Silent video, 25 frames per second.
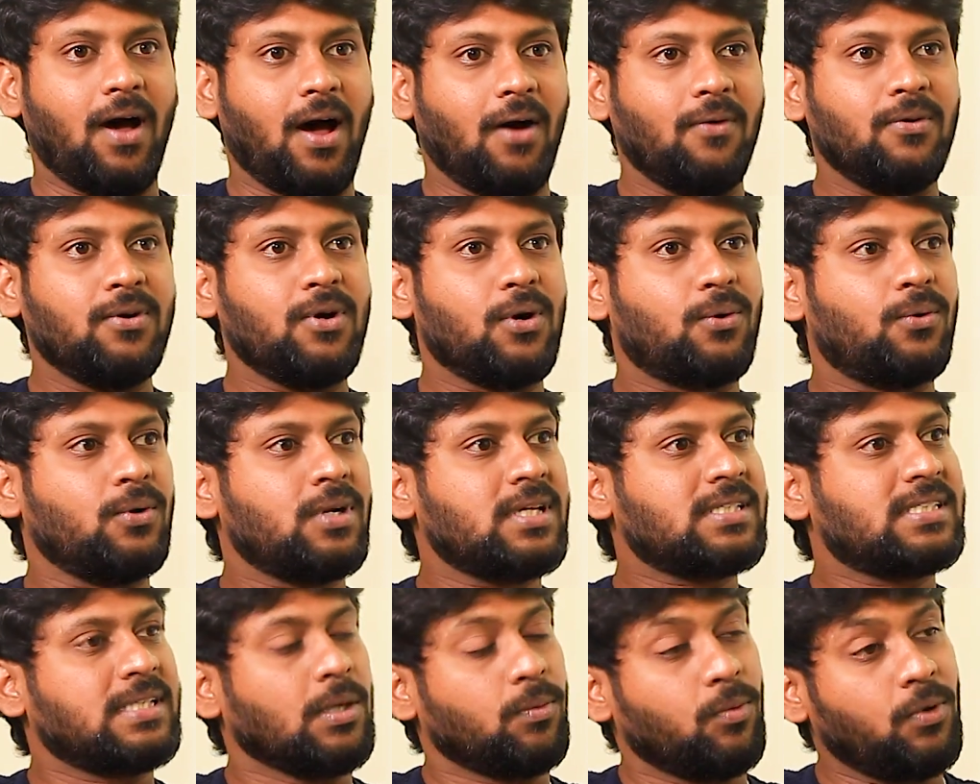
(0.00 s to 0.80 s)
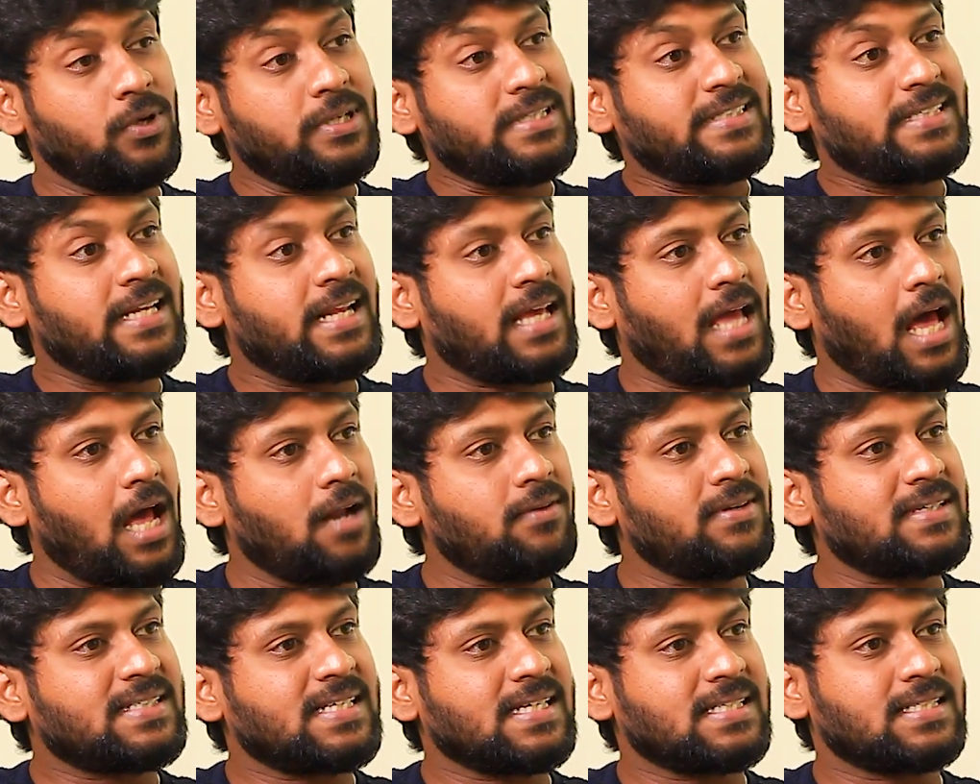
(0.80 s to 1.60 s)
அவங்க கூட ஒரு சில
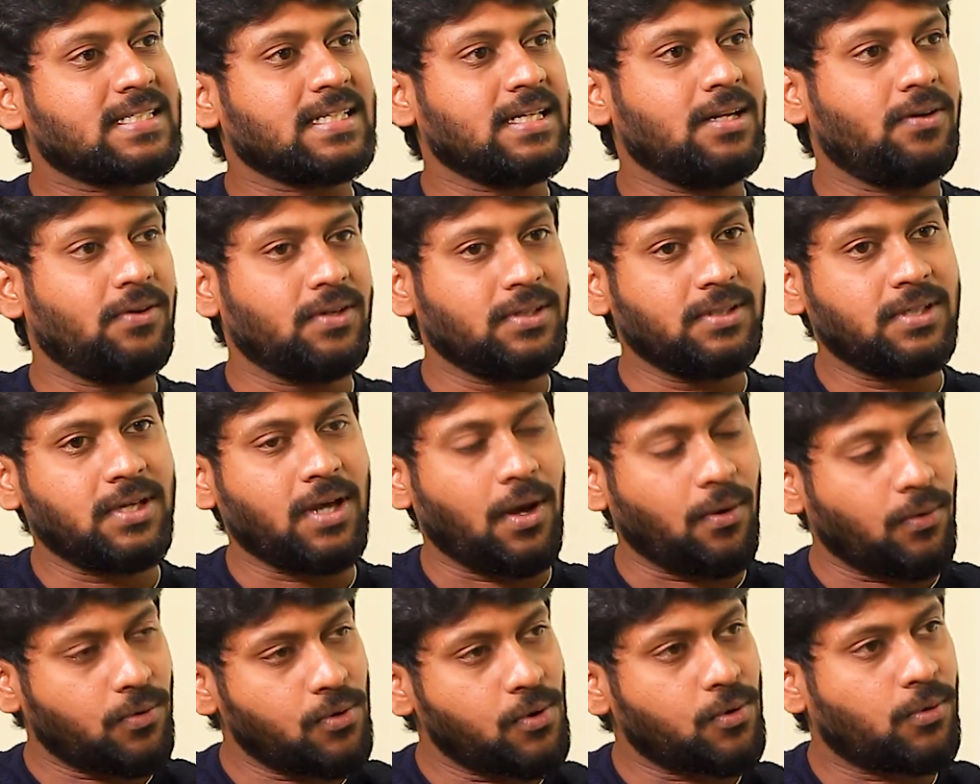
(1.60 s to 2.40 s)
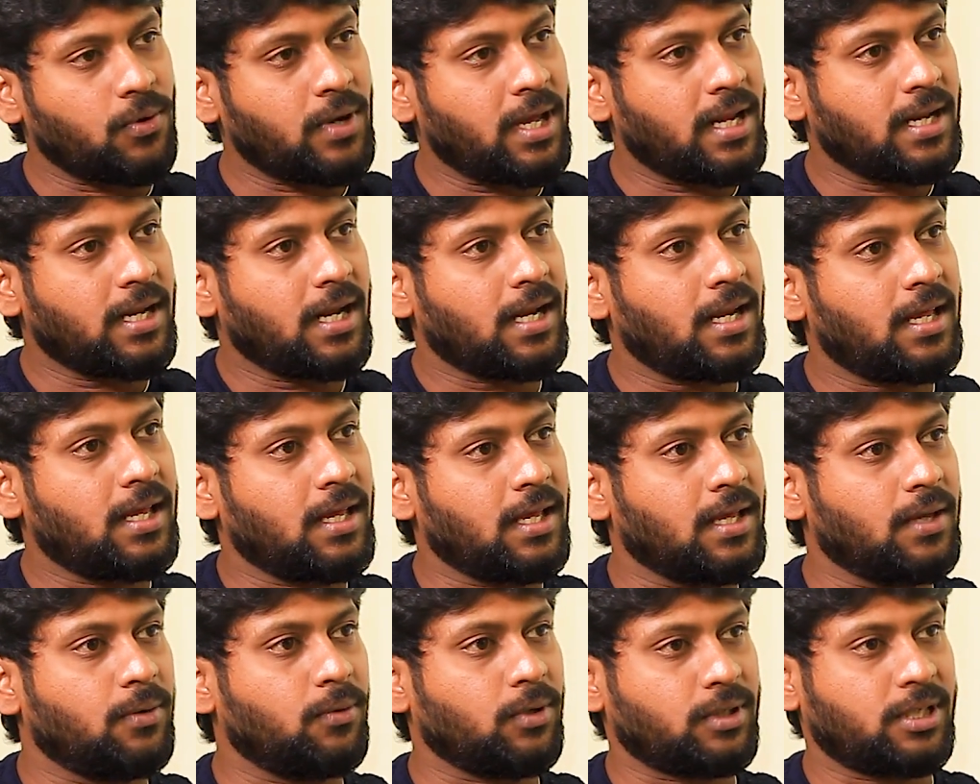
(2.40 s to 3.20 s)
கான்வர்சேஷன்ல வந்து அவங்க கூட என்னால
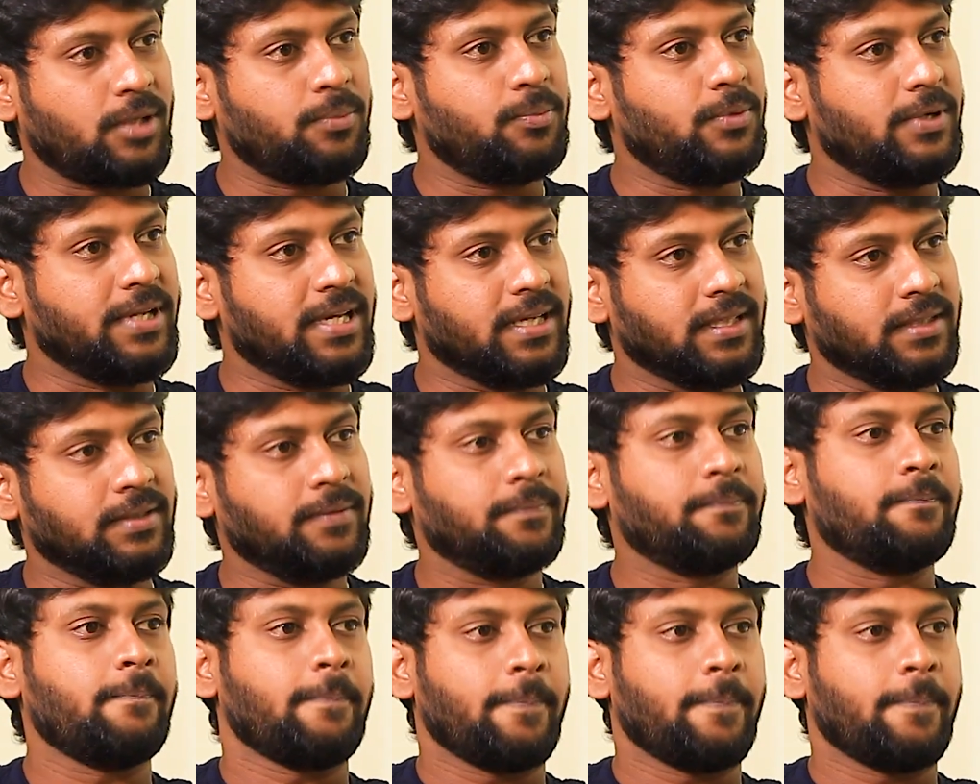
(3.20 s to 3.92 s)
ஒட்ட முடியாது